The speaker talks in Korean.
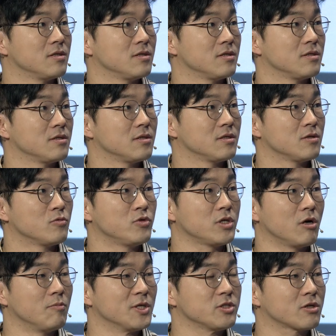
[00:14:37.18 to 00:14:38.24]
아. 우리가
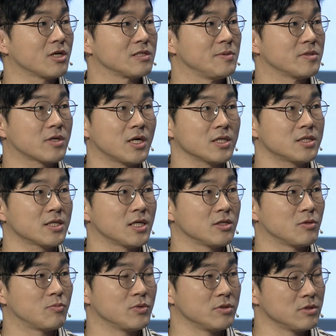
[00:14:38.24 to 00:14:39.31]
얼마 전까지만 해도
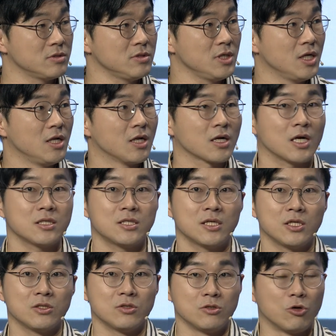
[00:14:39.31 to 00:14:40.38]
카트라이더를
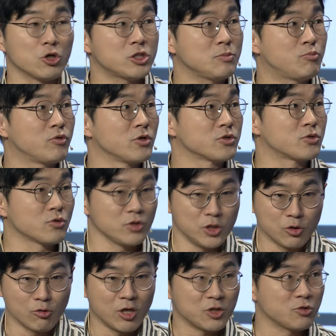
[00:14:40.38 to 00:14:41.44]
카트라이더 러시 플러스로
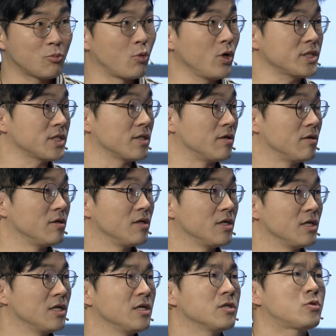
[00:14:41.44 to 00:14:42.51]
이걸 할 줄 몰랐잖아.
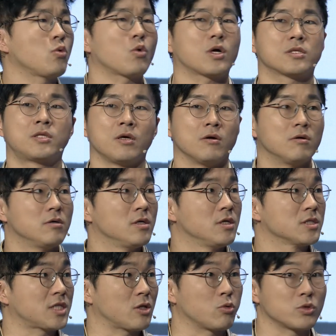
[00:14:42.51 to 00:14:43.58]
맞아요. 똑같아요. 아.
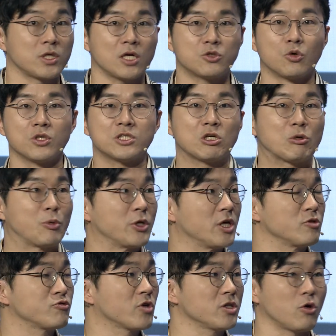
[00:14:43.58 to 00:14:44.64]
자동차가 전기차로 변하는
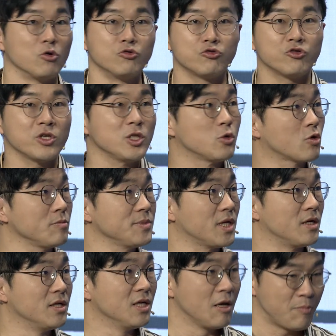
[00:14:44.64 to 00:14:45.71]
순간 어느 순간에 올 겁니다.
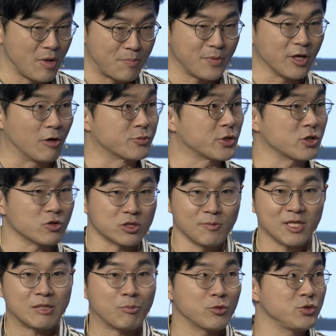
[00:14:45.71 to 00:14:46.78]
삐삐가 없어지고
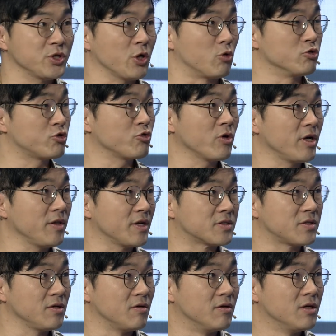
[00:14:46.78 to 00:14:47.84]
스마트폰 연기 어느 순간에
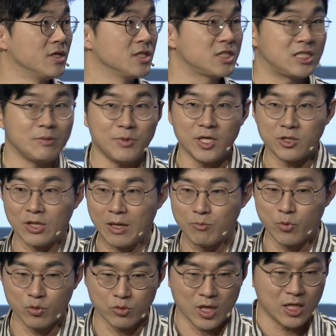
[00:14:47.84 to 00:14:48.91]
왔어요. TV에서 안
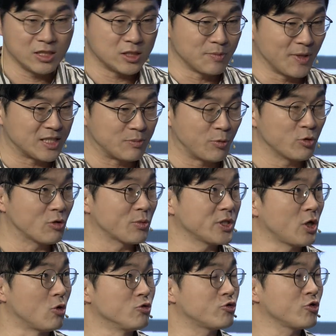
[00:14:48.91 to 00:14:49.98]
보고 핸 스마트폰으로 보는 게
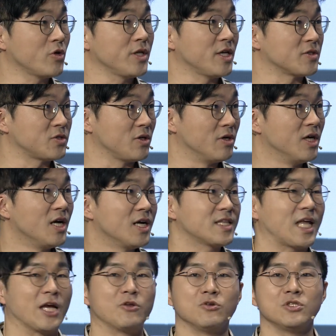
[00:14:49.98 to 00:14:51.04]
어느 순간에 왔어요.
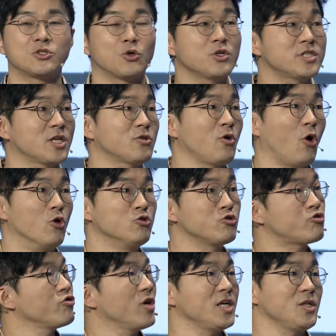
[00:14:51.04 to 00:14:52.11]
당연히 전기차도 어느
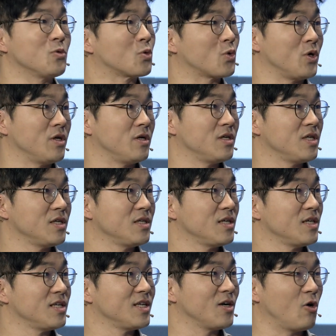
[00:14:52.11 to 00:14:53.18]
순간에 올 거예요.
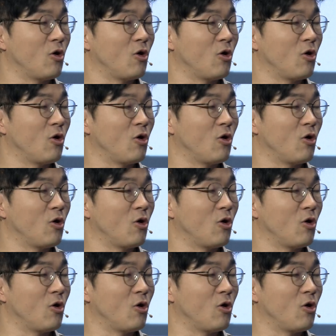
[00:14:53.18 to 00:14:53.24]
아.